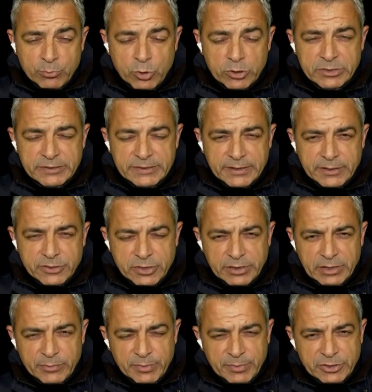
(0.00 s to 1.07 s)
Bu arada dikkat
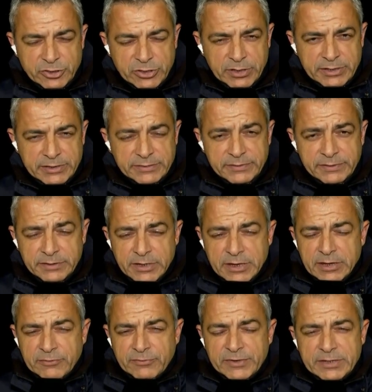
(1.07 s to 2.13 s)
çeken bir başka ayrıntı
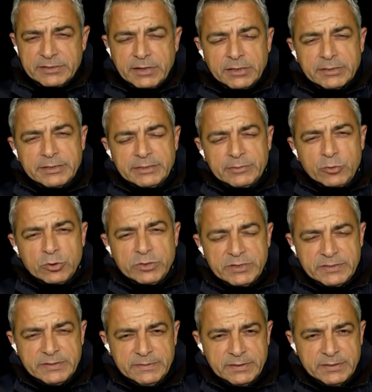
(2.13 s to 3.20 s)
Fırat Kalkanı
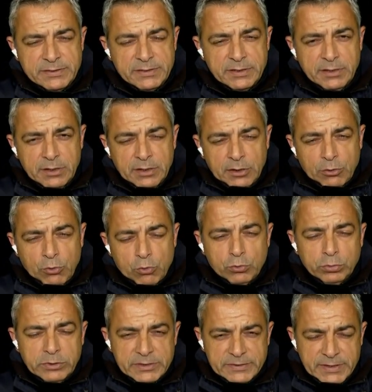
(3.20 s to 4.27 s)
bölgesinde ise
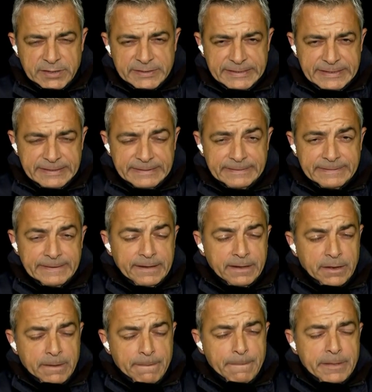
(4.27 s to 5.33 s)
okullar tatil edildi
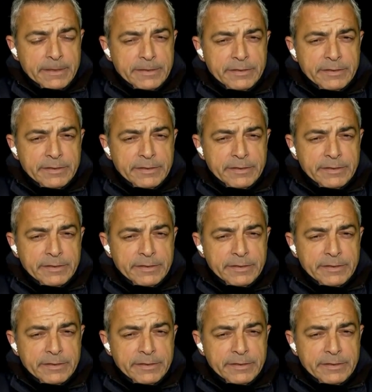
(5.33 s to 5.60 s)
e,